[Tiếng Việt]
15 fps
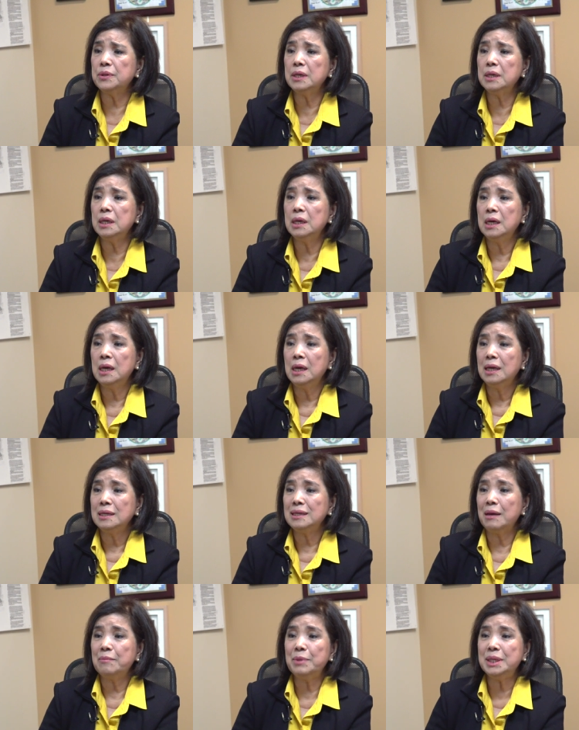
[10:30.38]
nói
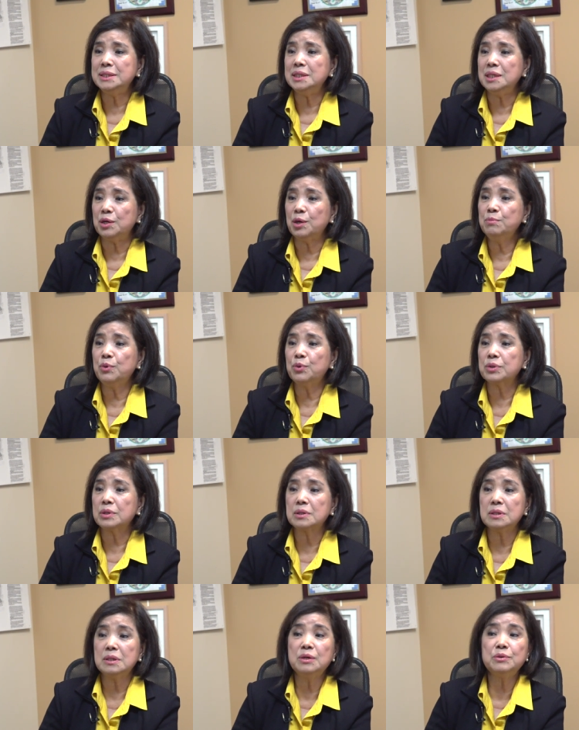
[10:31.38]
nhà mình chỉ có một
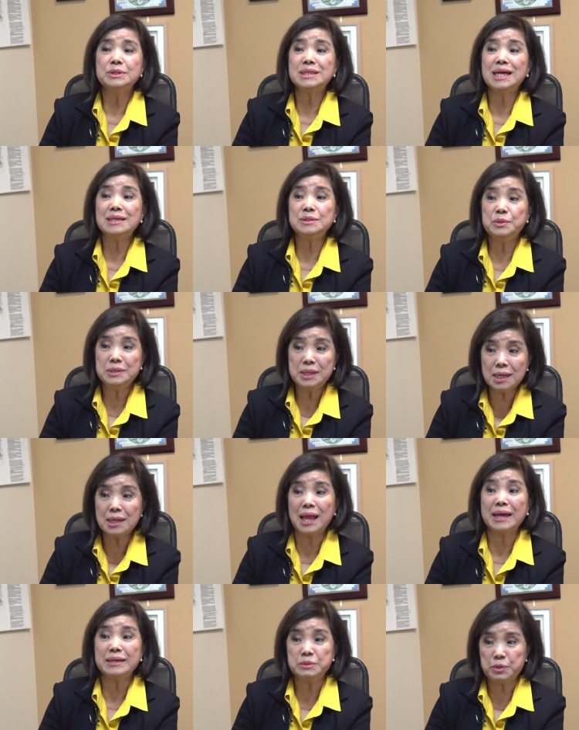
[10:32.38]
đứa con trai duy nhất
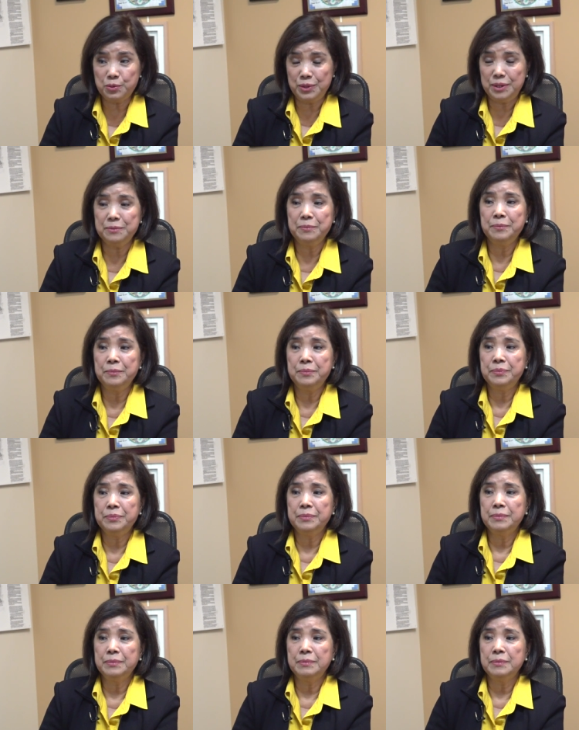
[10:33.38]
là anh tôi
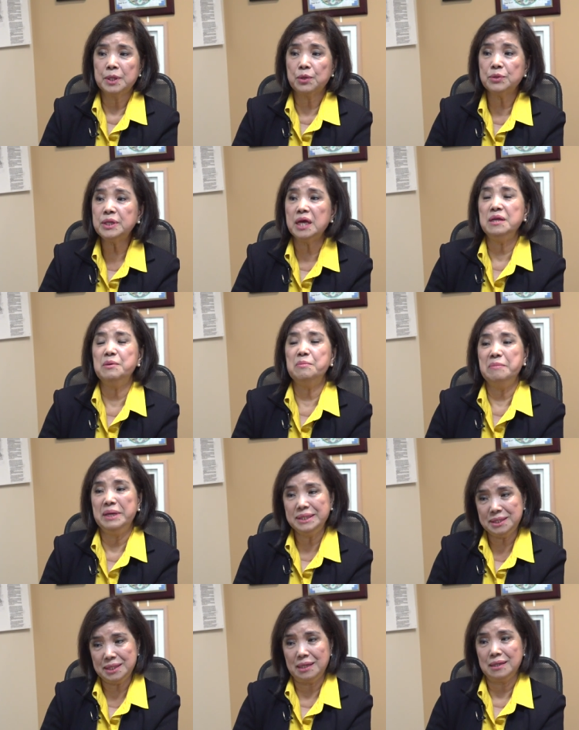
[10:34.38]
có thể được
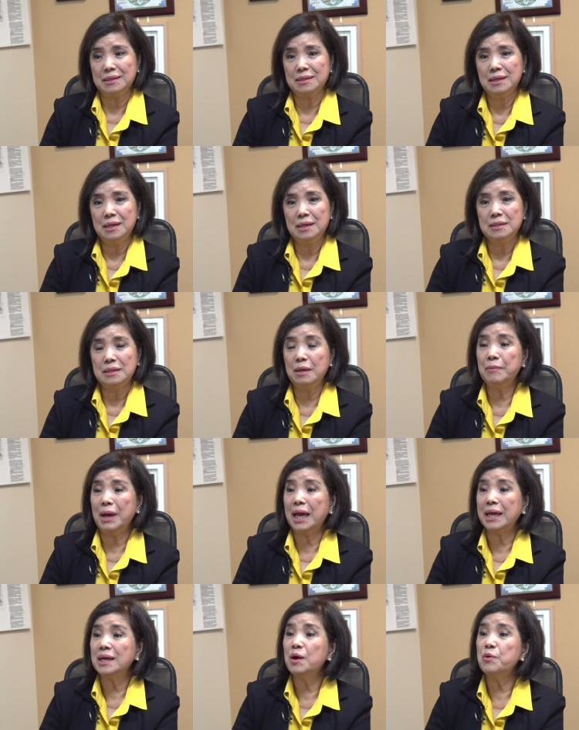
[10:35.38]
miễn dịch thế mà
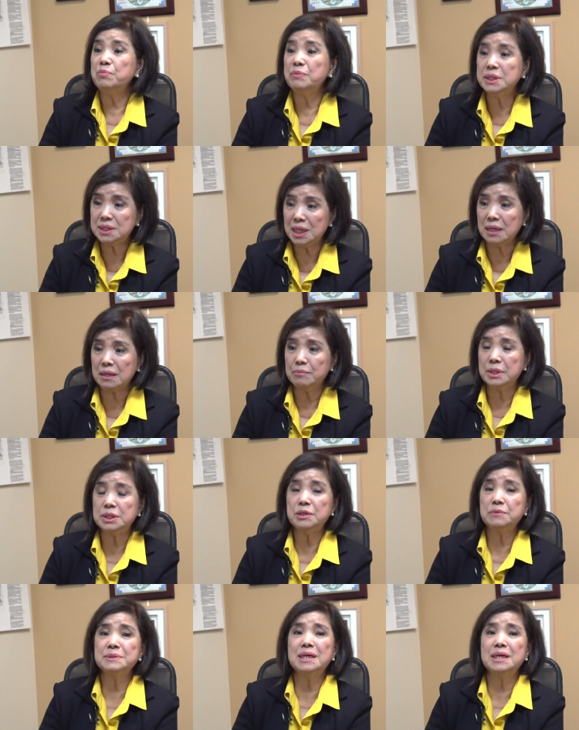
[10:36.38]
anh không miễn dịch mà trong